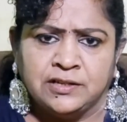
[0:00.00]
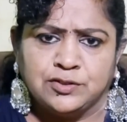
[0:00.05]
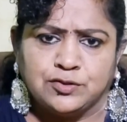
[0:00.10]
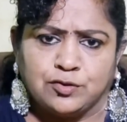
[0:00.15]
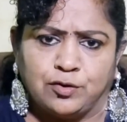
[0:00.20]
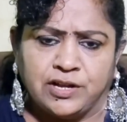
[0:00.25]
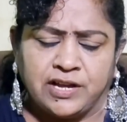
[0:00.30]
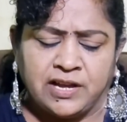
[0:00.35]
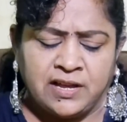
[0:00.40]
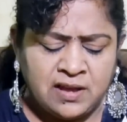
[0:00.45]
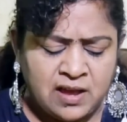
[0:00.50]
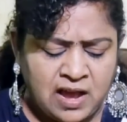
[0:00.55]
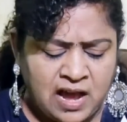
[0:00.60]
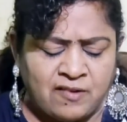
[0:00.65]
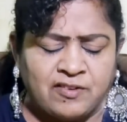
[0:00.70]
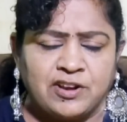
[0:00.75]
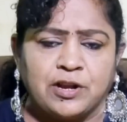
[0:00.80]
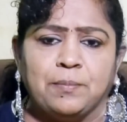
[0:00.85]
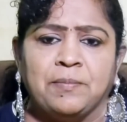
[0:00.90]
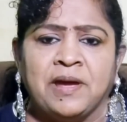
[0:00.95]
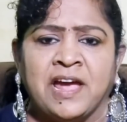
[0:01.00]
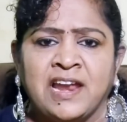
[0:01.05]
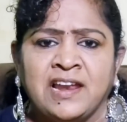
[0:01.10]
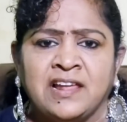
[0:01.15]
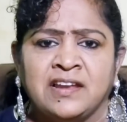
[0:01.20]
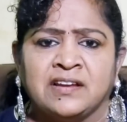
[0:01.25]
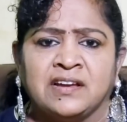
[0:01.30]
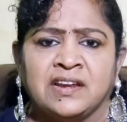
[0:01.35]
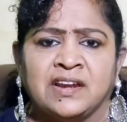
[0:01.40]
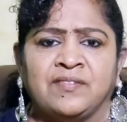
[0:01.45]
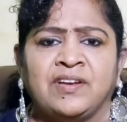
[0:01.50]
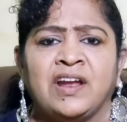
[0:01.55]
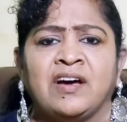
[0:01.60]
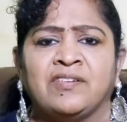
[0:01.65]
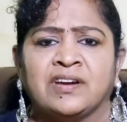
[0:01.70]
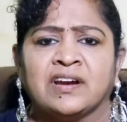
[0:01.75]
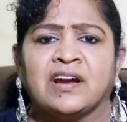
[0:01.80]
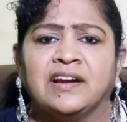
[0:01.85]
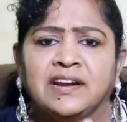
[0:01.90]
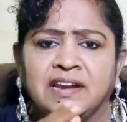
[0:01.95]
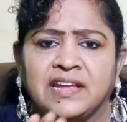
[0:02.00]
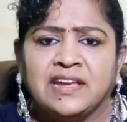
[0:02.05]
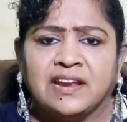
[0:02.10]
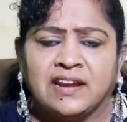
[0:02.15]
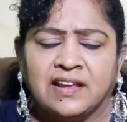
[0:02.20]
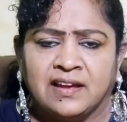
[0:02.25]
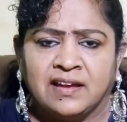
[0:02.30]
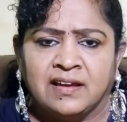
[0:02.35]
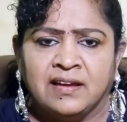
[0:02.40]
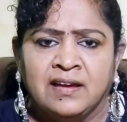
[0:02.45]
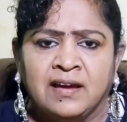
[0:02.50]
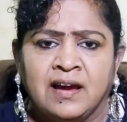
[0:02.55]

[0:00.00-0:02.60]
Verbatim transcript: சொல்லுங்கள் அவருக்கு மேலே இருக்கிறவர் அவரை கண்டிக்கலை